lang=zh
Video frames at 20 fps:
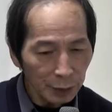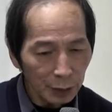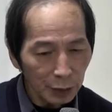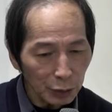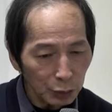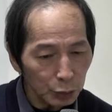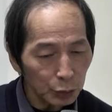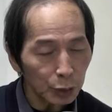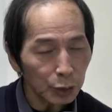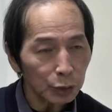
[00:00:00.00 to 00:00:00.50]

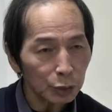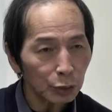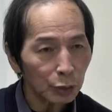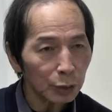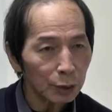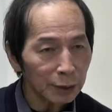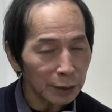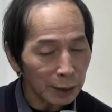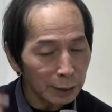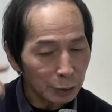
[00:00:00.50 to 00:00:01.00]
所以说
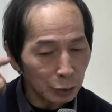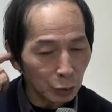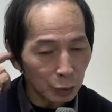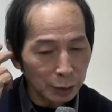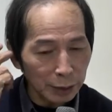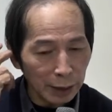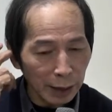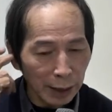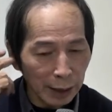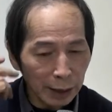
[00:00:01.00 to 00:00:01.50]
这样说
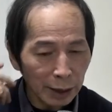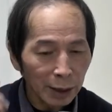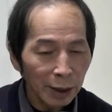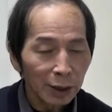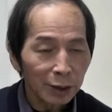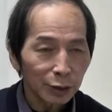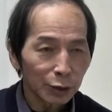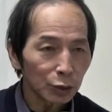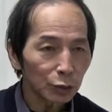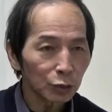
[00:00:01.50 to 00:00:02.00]
起来，
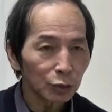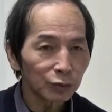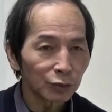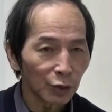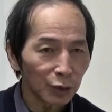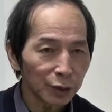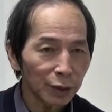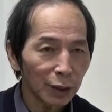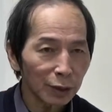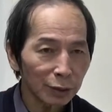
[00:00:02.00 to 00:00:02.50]
几乎
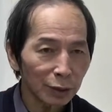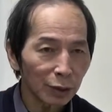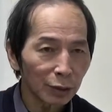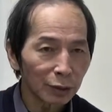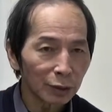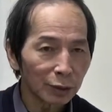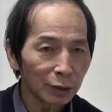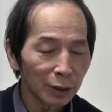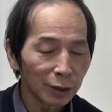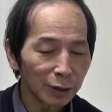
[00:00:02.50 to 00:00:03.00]
佛教
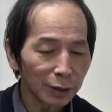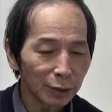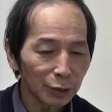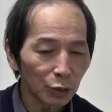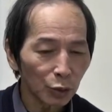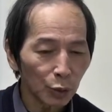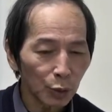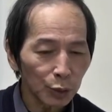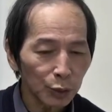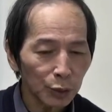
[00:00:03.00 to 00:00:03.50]
的
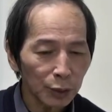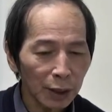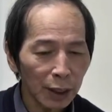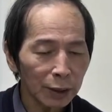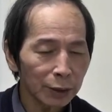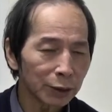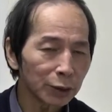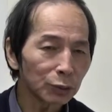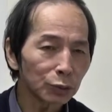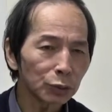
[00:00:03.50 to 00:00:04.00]
用文学看，
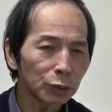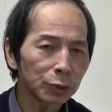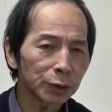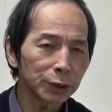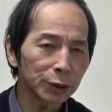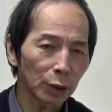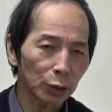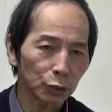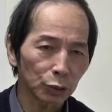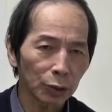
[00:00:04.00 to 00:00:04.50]
几乎都是
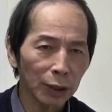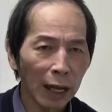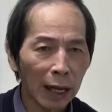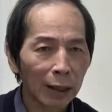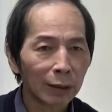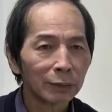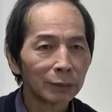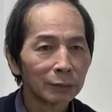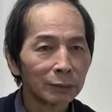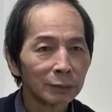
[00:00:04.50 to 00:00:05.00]
小说了，
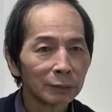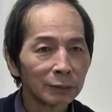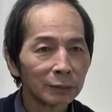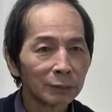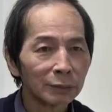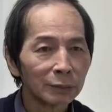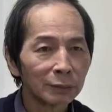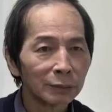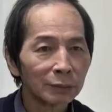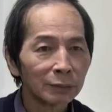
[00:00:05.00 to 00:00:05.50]

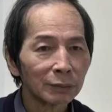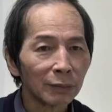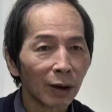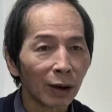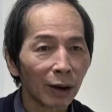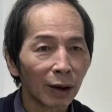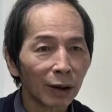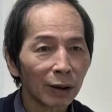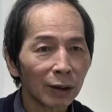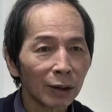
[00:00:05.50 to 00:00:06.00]

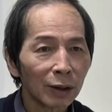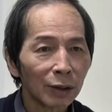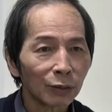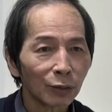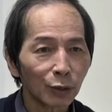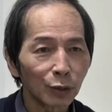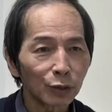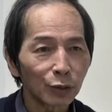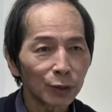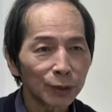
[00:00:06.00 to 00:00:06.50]
啊，
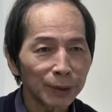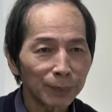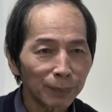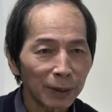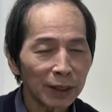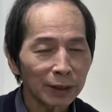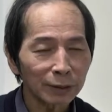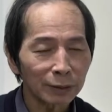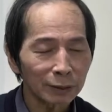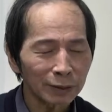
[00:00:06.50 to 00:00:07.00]
佛陀一辈
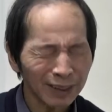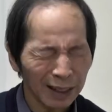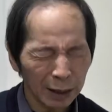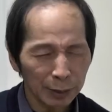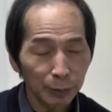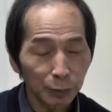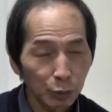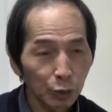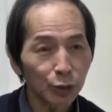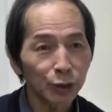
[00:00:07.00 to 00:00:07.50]
子讲那
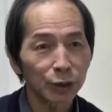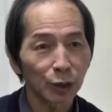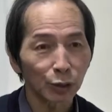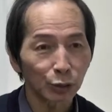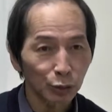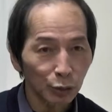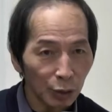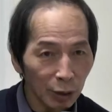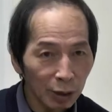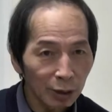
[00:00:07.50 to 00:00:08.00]
么多小
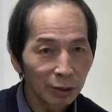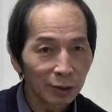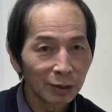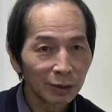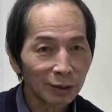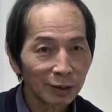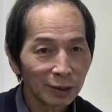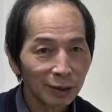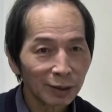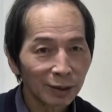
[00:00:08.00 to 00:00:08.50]
说，
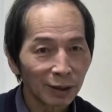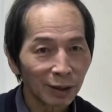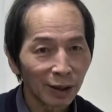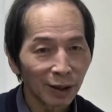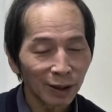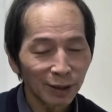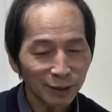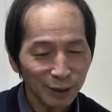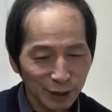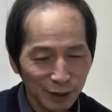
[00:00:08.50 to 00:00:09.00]

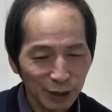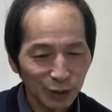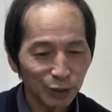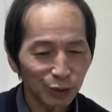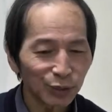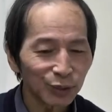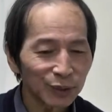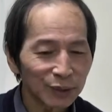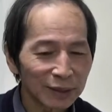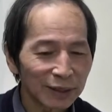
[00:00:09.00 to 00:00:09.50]
啊，戏
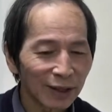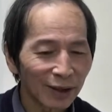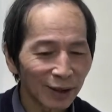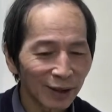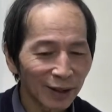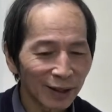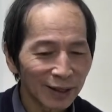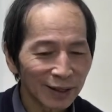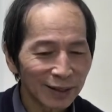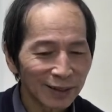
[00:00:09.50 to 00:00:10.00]
剧啊，
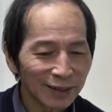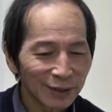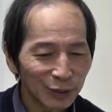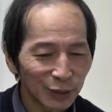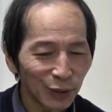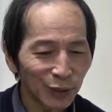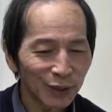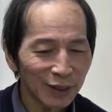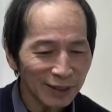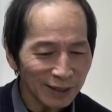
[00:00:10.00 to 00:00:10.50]

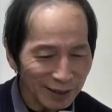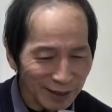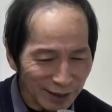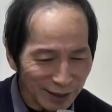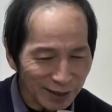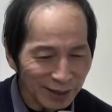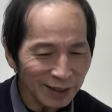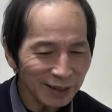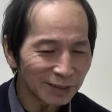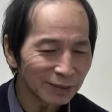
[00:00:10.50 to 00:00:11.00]
有何意义
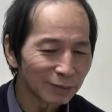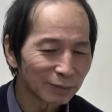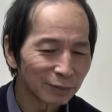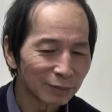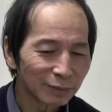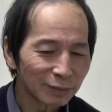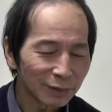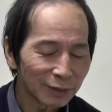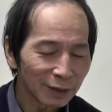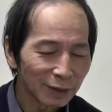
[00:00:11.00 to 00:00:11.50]
呢？
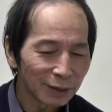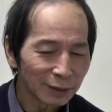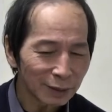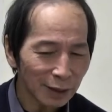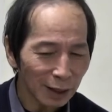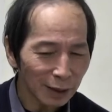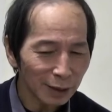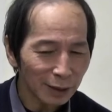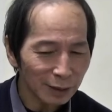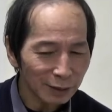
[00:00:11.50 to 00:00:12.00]

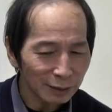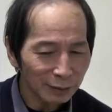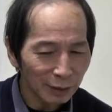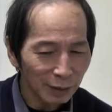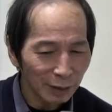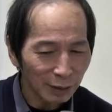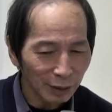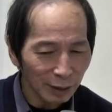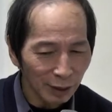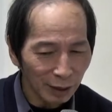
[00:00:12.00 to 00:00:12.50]
当然
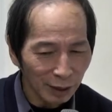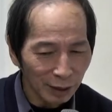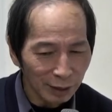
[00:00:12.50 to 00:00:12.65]
啊，